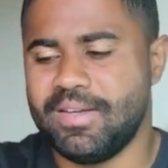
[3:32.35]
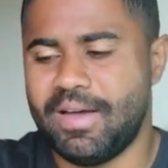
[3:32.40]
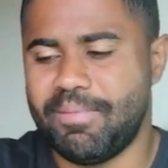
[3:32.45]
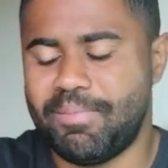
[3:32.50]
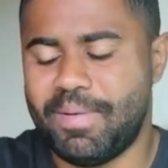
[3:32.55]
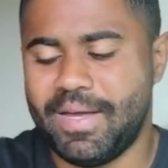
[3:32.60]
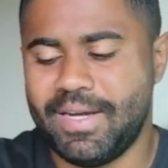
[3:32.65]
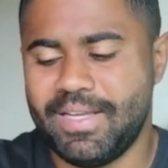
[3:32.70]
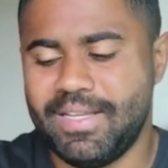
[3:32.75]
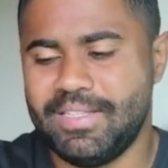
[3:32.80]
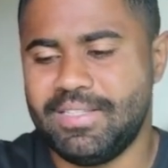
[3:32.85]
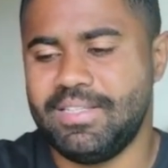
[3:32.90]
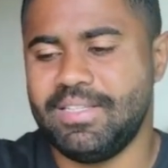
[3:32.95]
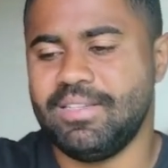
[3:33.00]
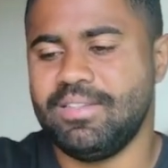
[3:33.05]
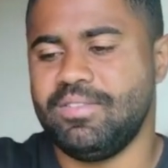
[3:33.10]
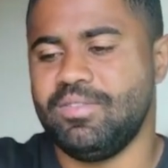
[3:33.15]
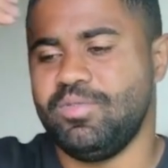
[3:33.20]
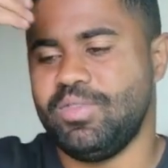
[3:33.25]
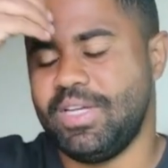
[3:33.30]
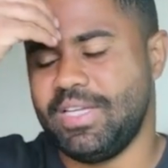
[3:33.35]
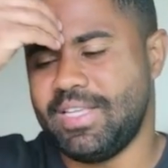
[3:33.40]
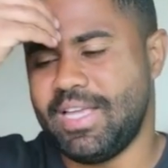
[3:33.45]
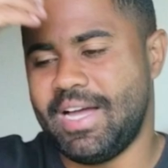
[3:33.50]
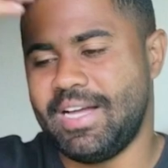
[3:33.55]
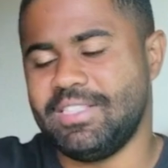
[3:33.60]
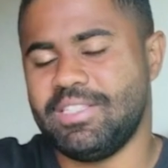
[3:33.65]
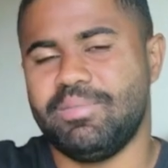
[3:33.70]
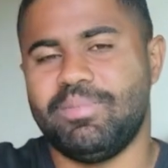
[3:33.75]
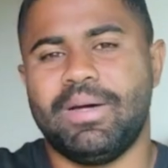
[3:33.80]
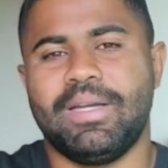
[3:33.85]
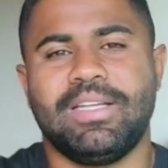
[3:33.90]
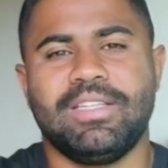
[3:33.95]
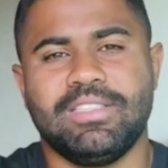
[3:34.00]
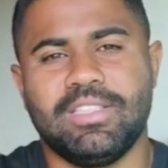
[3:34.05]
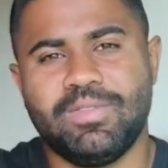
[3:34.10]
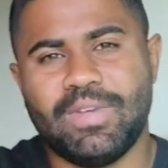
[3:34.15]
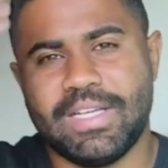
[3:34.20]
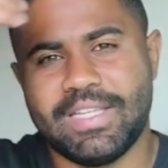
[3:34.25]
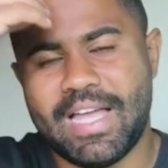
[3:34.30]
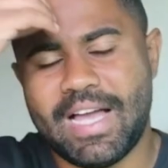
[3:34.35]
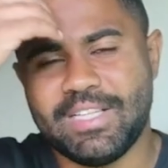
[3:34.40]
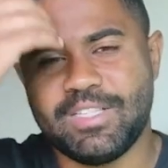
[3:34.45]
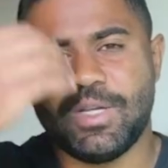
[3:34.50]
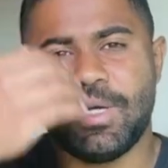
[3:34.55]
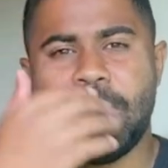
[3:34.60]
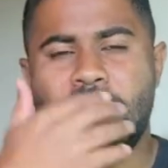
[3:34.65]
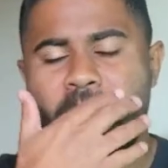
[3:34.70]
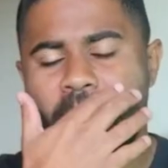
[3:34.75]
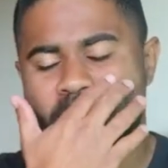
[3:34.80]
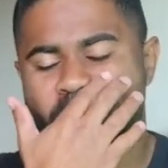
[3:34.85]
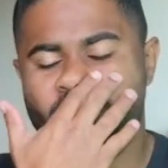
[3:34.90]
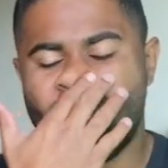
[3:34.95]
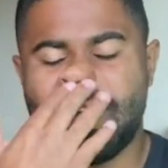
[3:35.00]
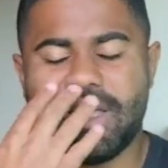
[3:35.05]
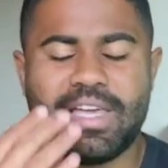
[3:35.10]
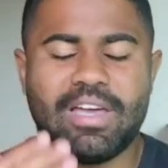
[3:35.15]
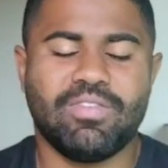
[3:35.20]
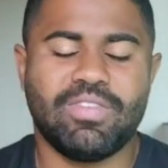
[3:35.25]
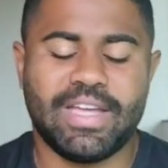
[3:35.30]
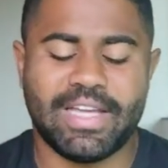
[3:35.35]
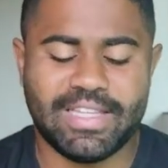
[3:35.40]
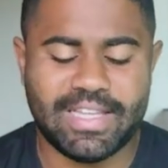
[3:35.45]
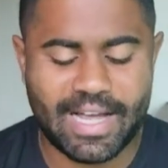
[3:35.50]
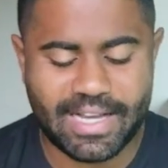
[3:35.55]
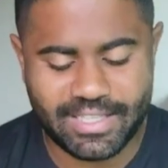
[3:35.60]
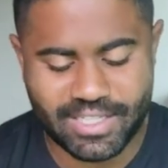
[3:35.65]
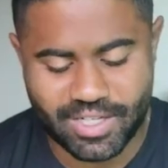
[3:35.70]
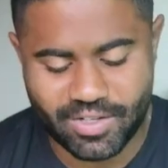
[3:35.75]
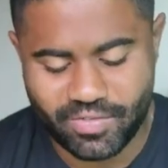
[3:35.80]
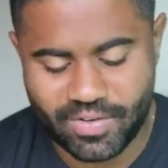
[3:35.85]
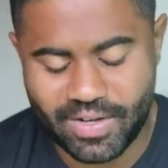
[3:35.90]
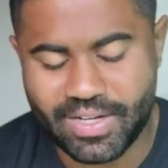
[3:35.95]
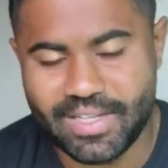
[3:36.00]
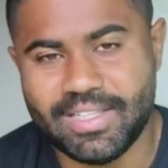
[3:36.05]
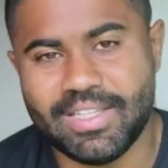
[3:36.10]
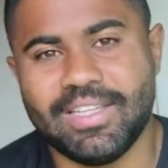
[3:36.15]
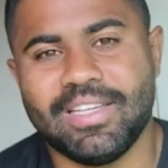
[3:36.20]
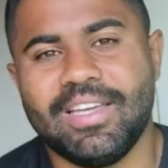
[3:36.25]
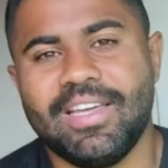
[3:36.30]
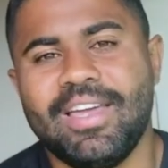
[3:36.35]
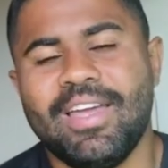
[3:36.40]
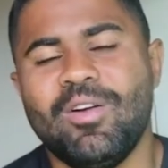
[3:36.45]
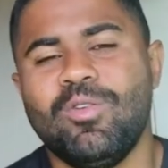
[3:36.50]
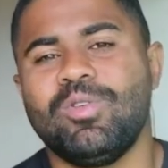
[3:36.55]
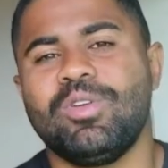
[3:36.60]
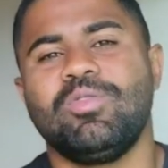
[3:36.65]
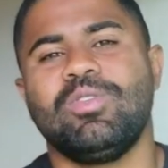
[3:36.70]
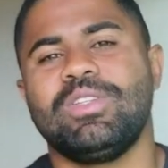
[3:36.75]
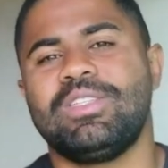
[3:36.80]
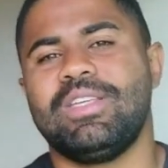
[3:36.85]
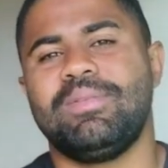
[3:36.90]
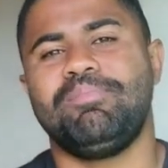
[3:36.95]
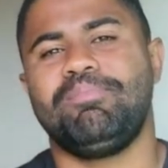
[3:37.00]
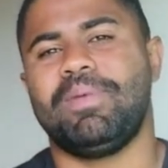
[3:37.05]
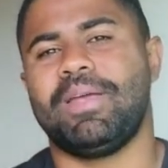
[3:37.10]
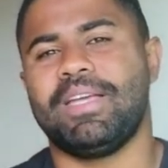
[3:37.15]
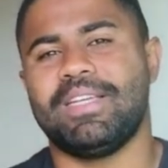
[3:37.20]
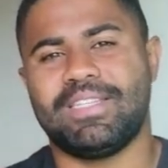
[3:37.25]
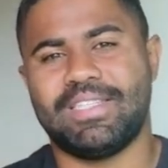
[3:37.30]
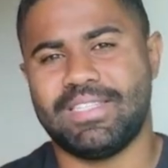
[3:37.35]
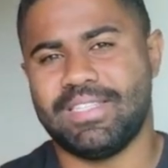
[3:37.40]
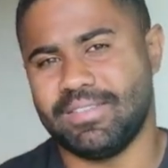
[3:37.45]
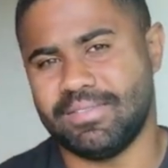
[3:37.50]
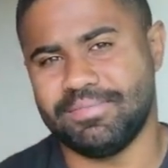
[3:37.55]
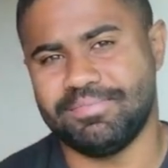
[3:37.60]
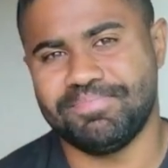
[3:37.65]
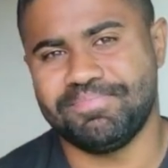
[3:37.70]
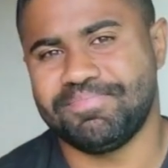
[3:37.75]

Aparência, verdade, aparência, verdade. O que, que é a verdade que fala aqui? É o que você pensa.